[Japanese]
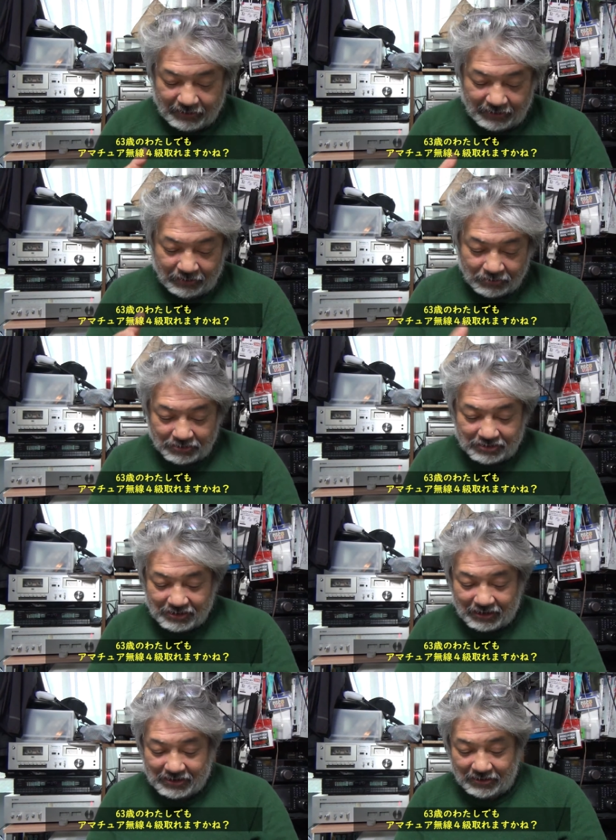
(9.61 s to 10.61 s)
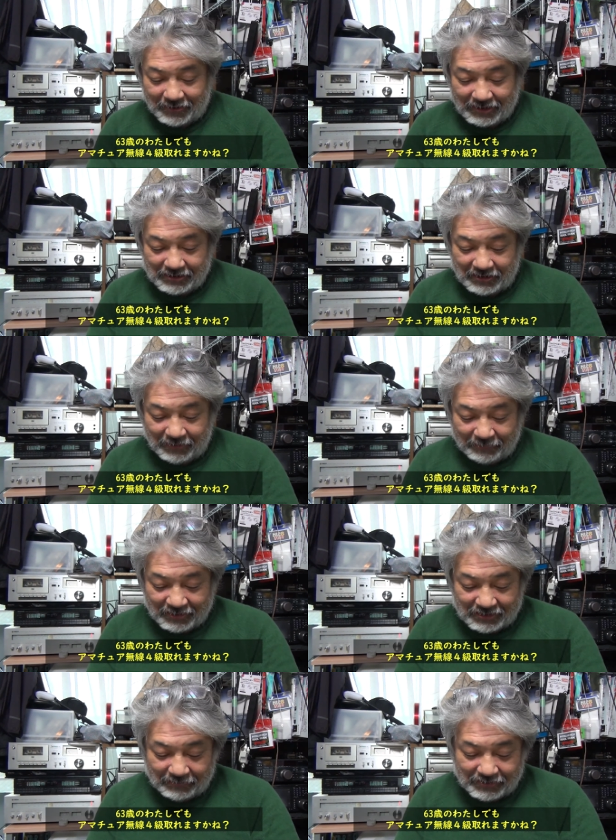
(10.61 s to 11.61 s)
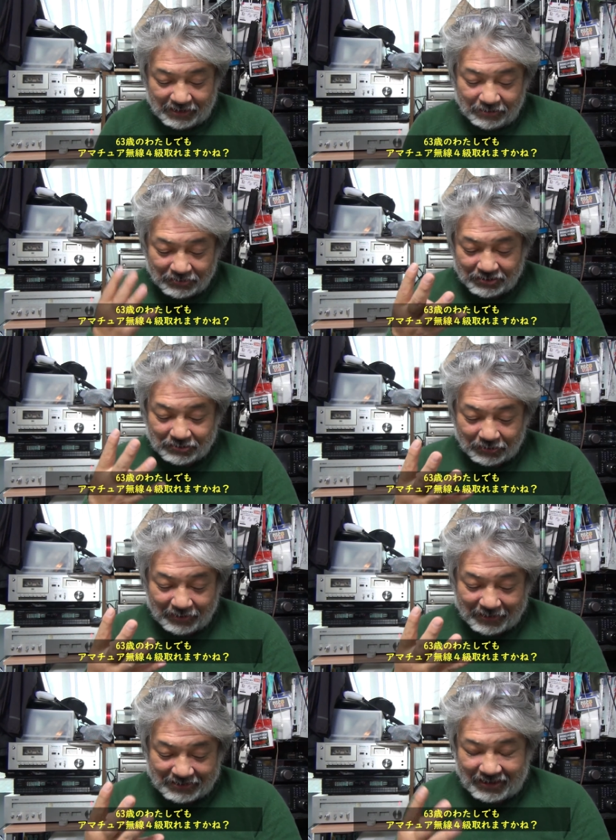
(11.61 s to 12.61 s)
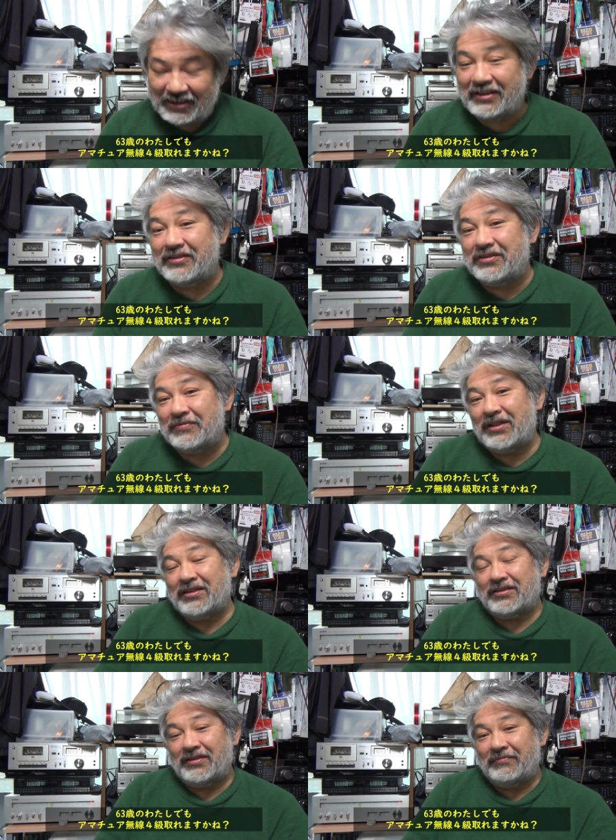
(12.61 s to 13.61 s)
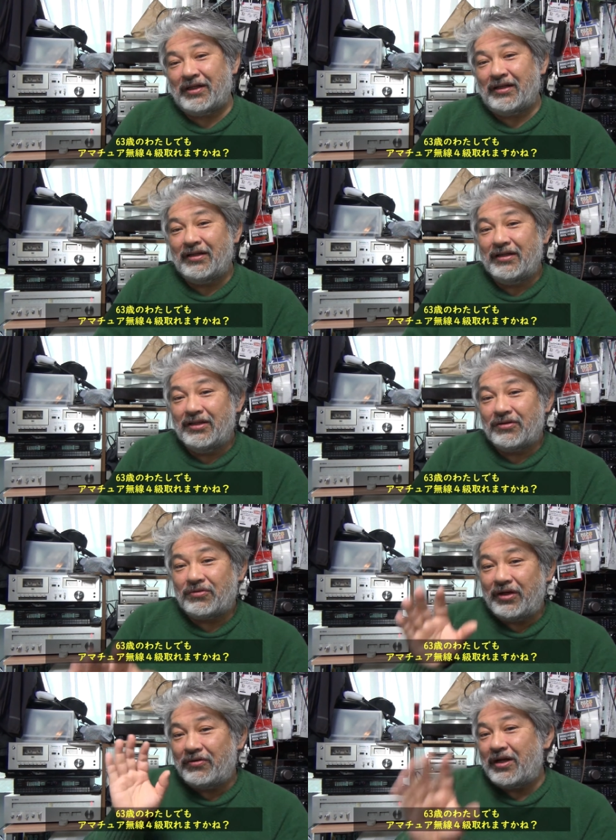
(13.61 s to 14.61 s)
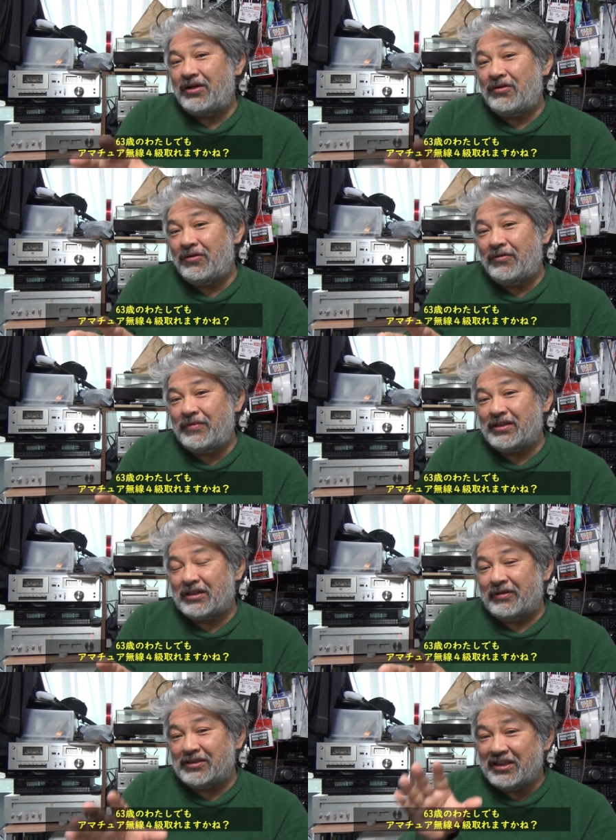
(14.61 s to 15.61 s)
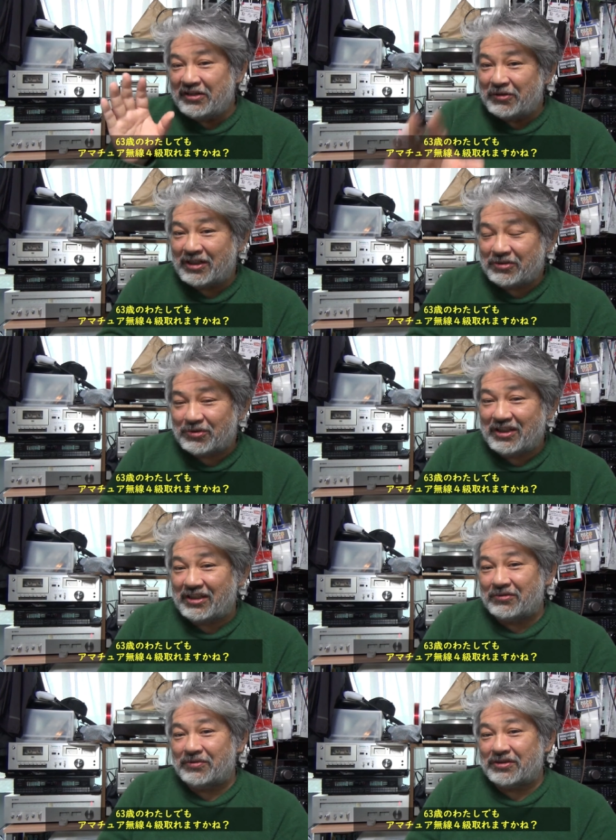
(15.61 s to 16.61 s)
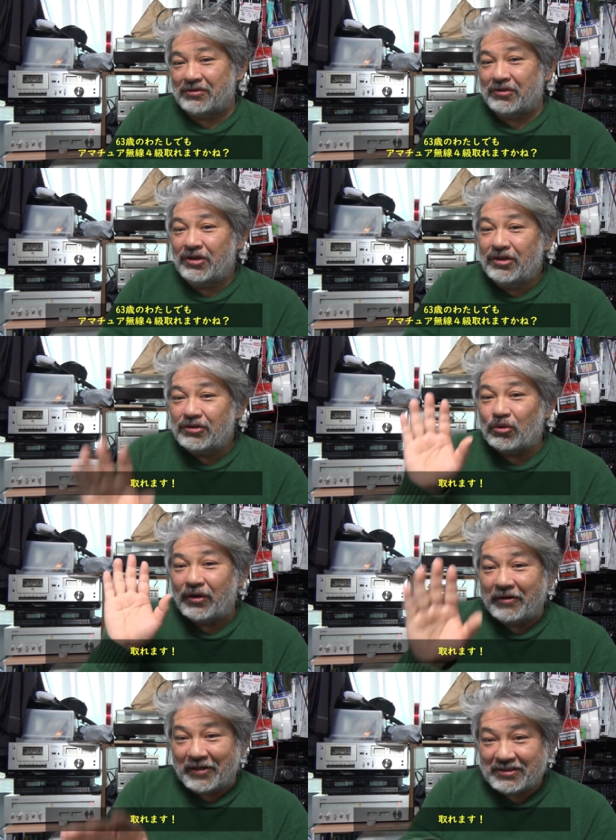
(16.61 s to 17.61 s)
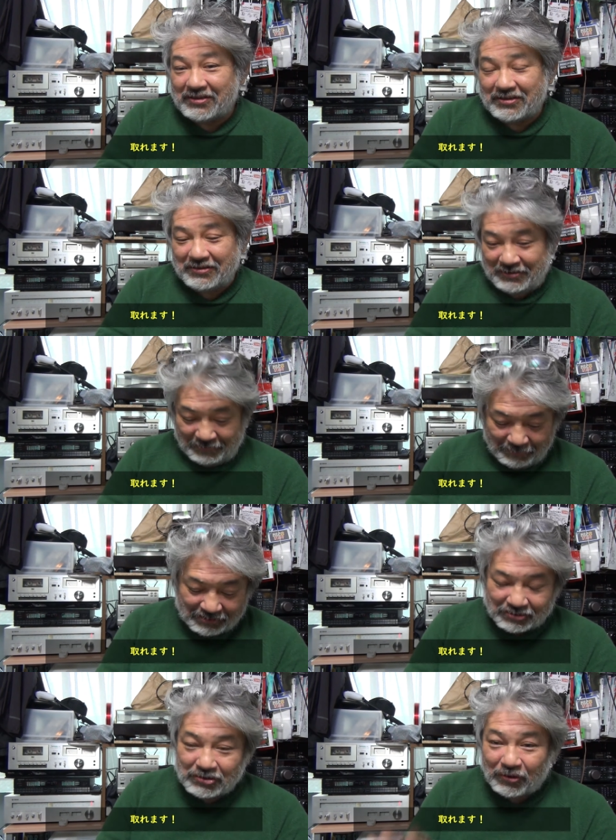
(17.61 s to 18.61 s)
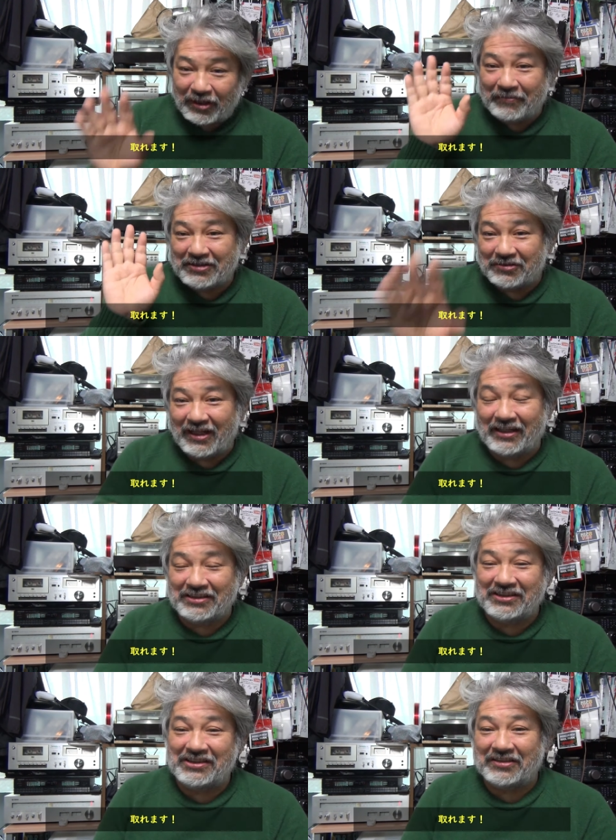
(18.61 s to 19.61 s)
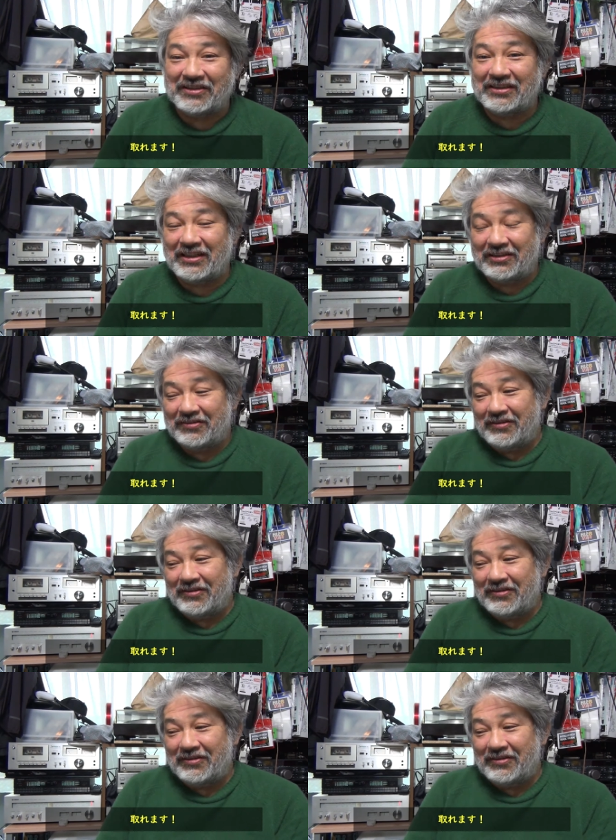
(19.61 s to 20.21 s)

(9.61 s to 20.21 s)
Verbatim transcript: えー、63歳の私でもアマチュア無線4級取れますかねって質問なんですけどまあこれご覧の皆さんは全員同じ答えだと思うんですけど取れます、ね、まず取れますので安心してくださいと